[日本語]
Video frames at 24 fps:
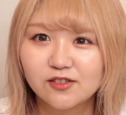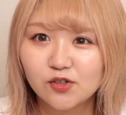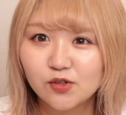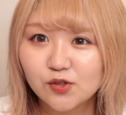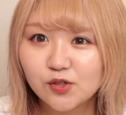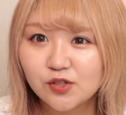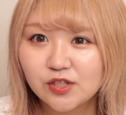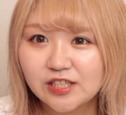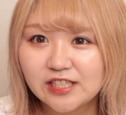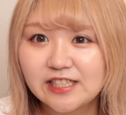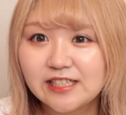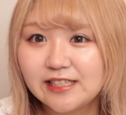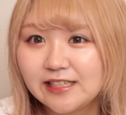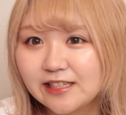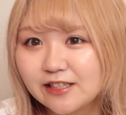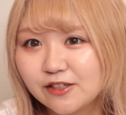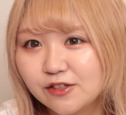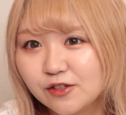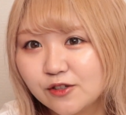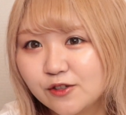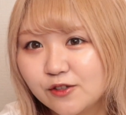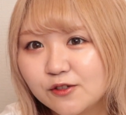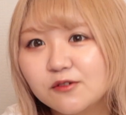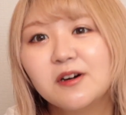想像しに
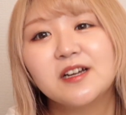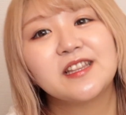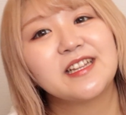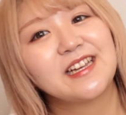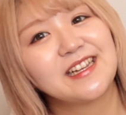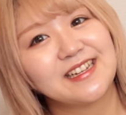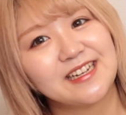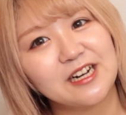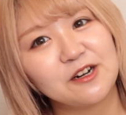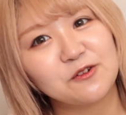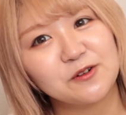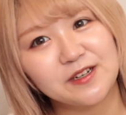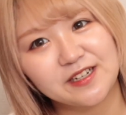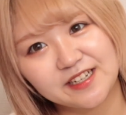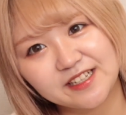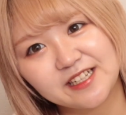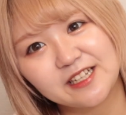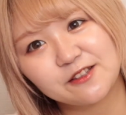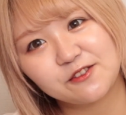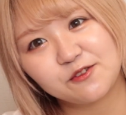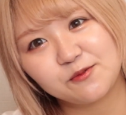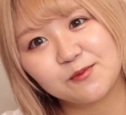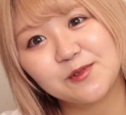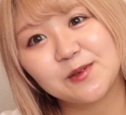くくはない香りか
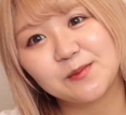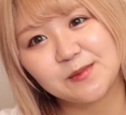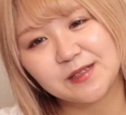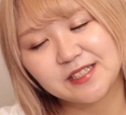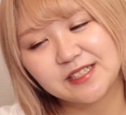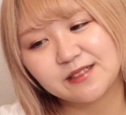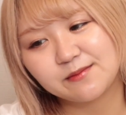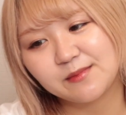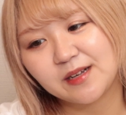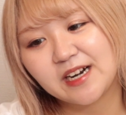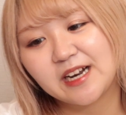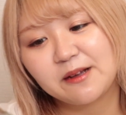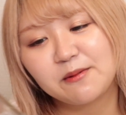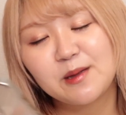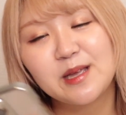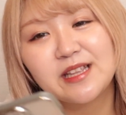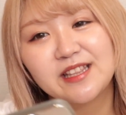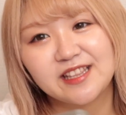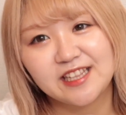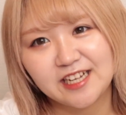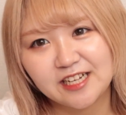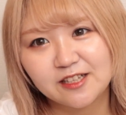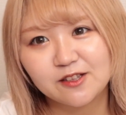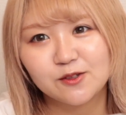なと思います。まあ、
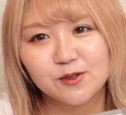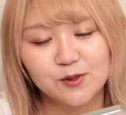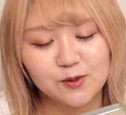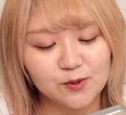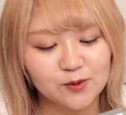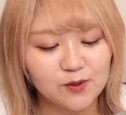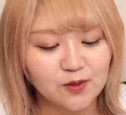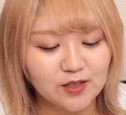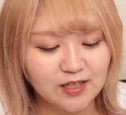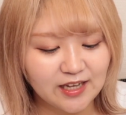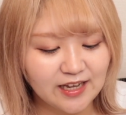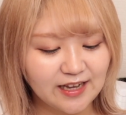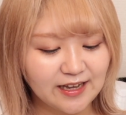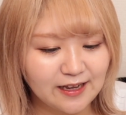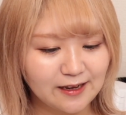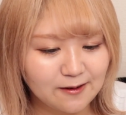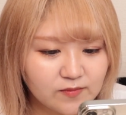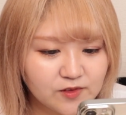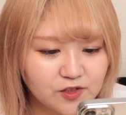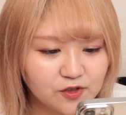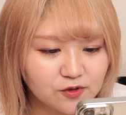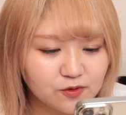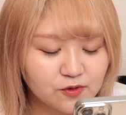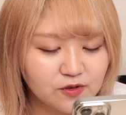ラベンダーということで、はい。
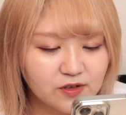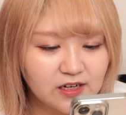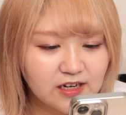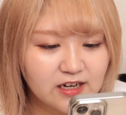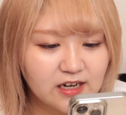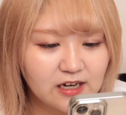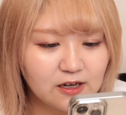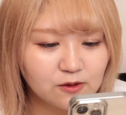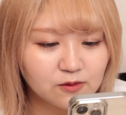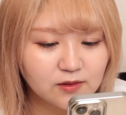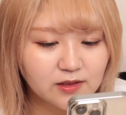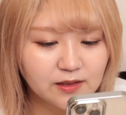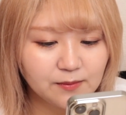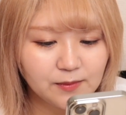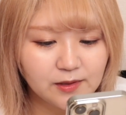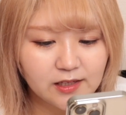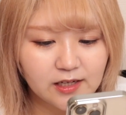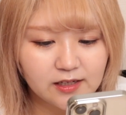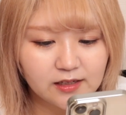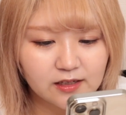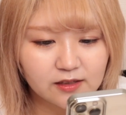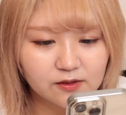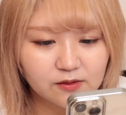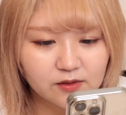ちょっとこれは香ってみ
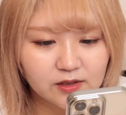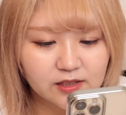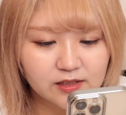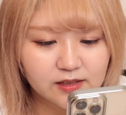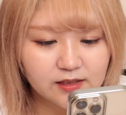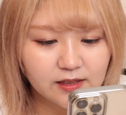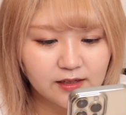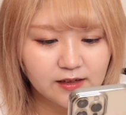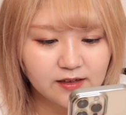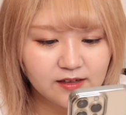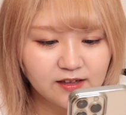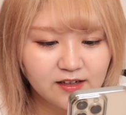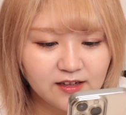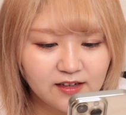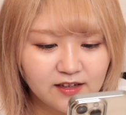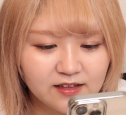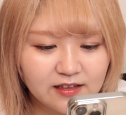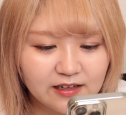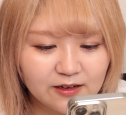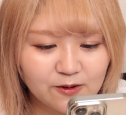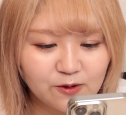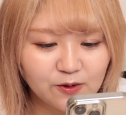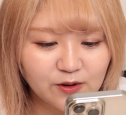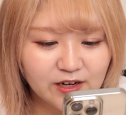たいな、トラステで。
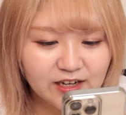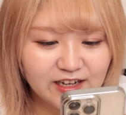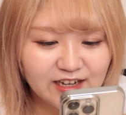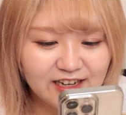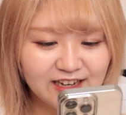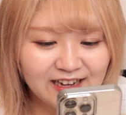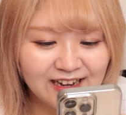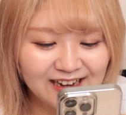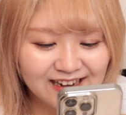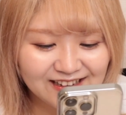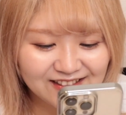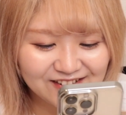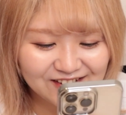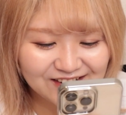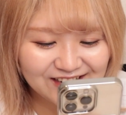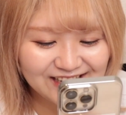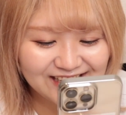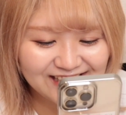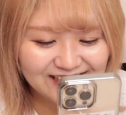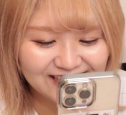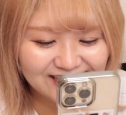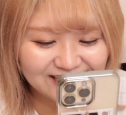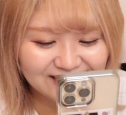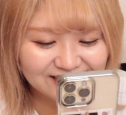で、これが、
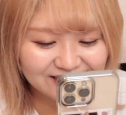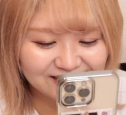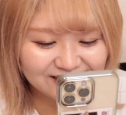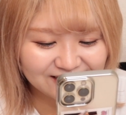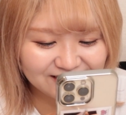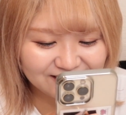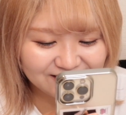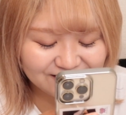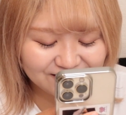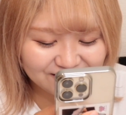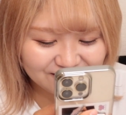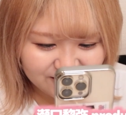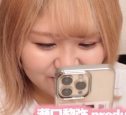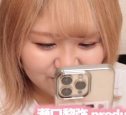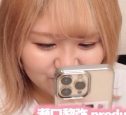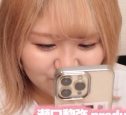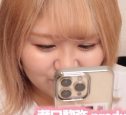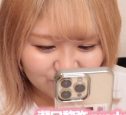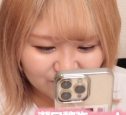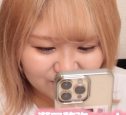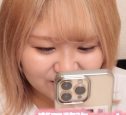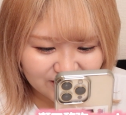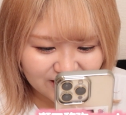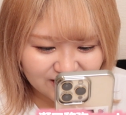レイヤくんの
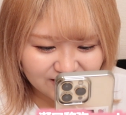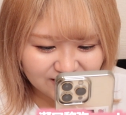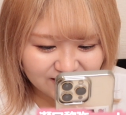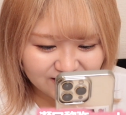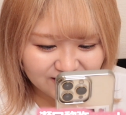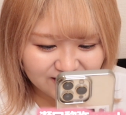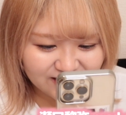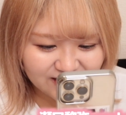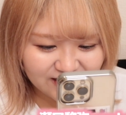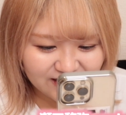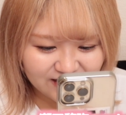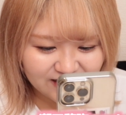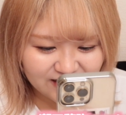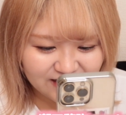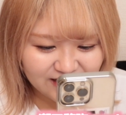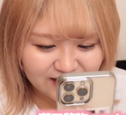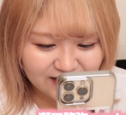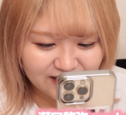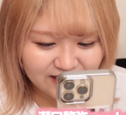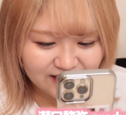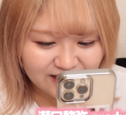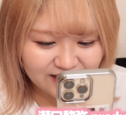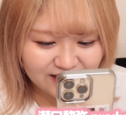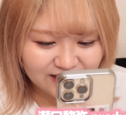超転生
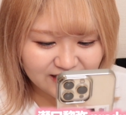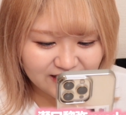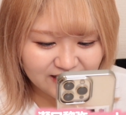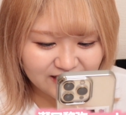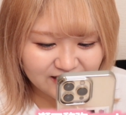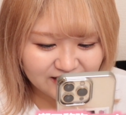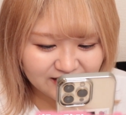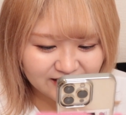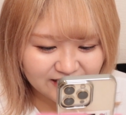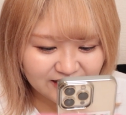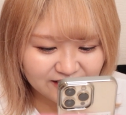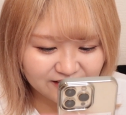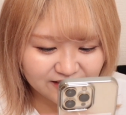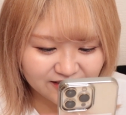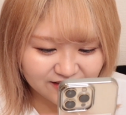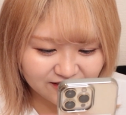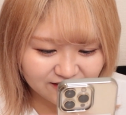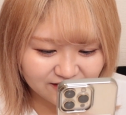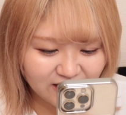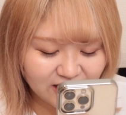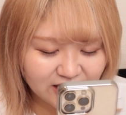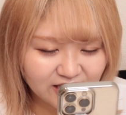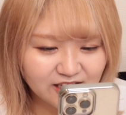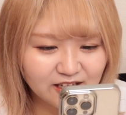
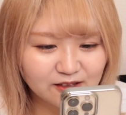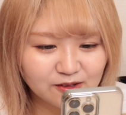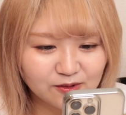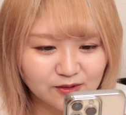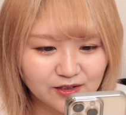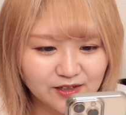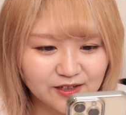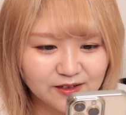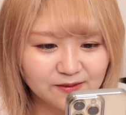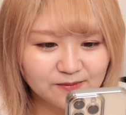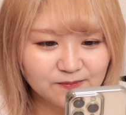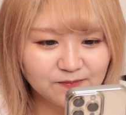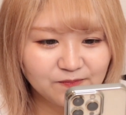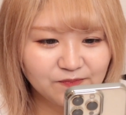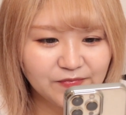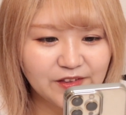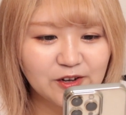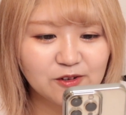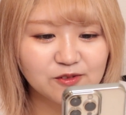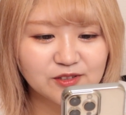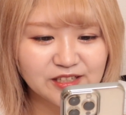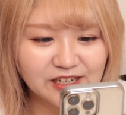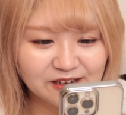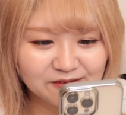レイヤセンス。合ってんのかな
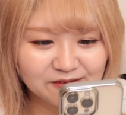でござ